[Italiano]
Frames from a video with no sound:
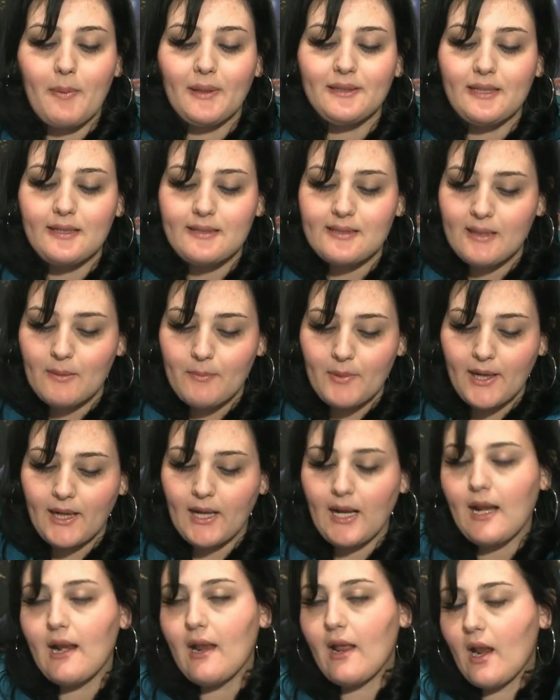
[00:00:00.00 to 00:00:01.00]
Patrizia
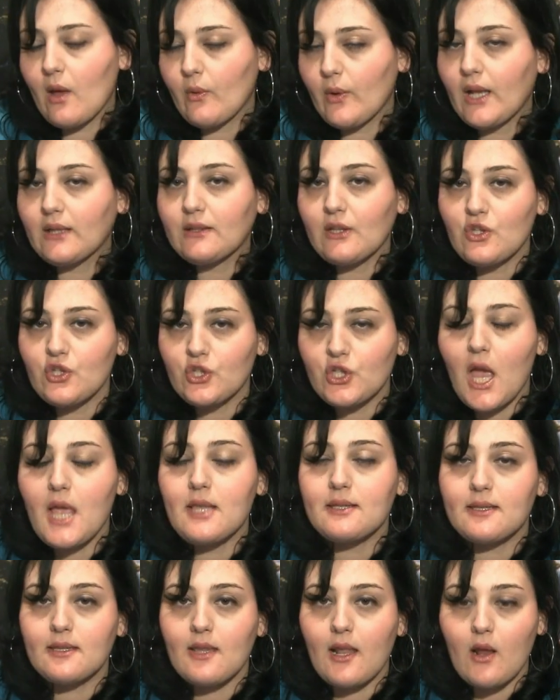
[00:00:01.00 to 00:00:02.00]
Perrella, laureata in
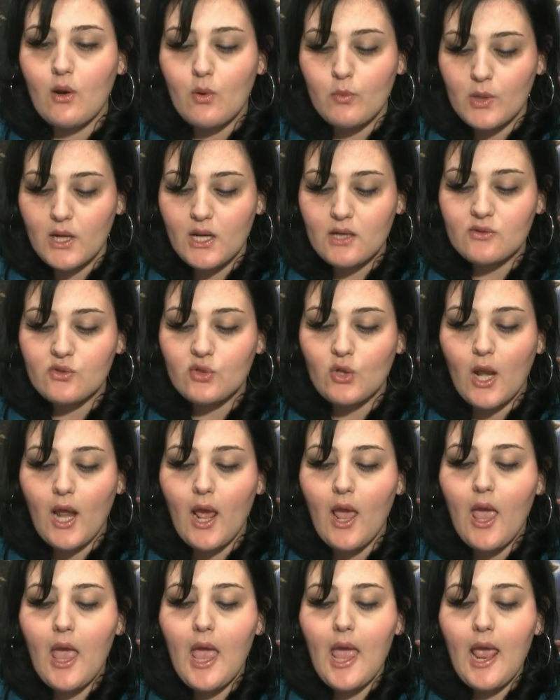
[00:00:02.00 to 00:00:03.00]
scienze della
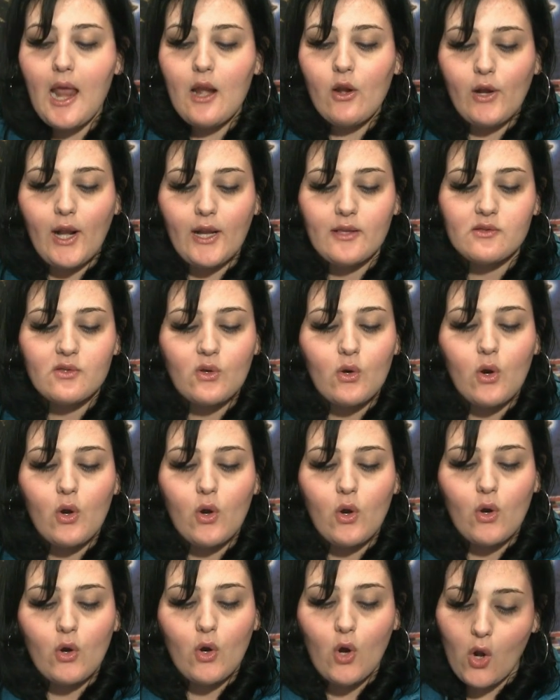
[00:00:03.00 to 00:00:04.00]
comunicazione, e Lorenzo
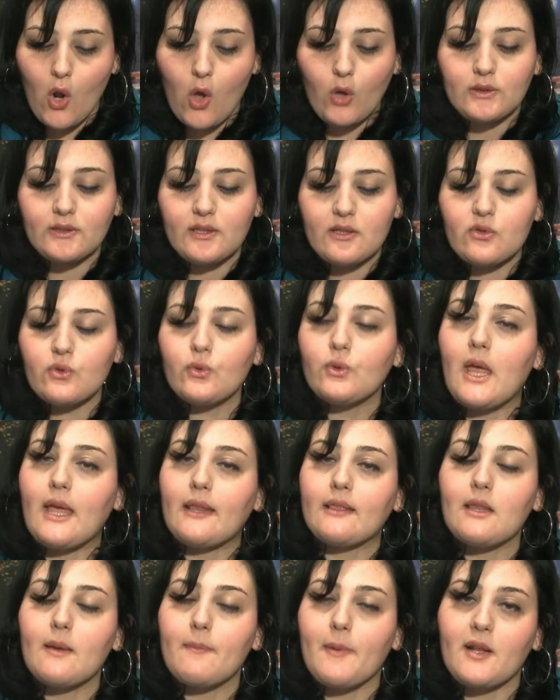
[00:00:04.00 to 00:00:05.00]
Colotti Palotti,
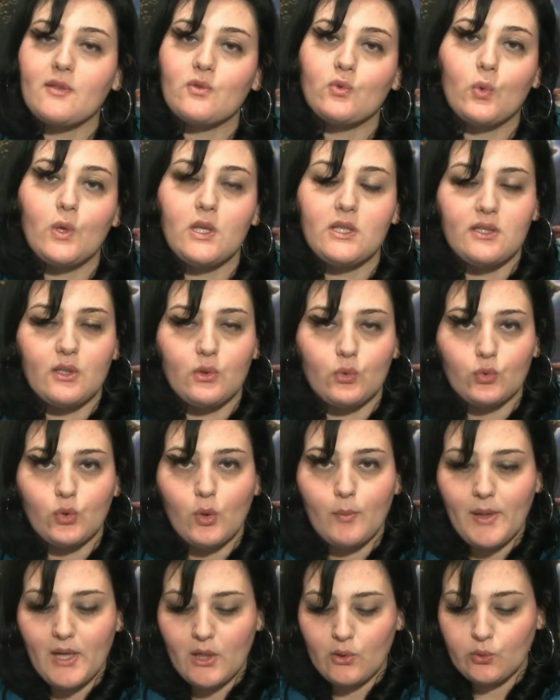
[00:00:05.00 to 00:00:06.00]
studente presso un
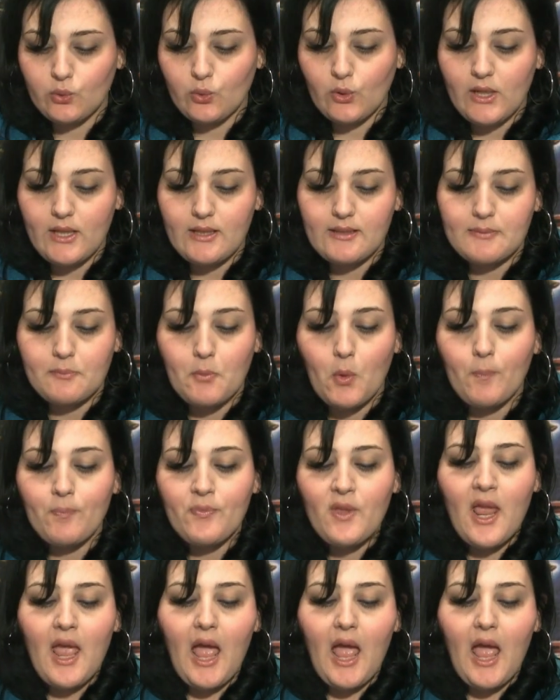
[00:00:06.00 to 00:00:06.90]
istituto per il turismo.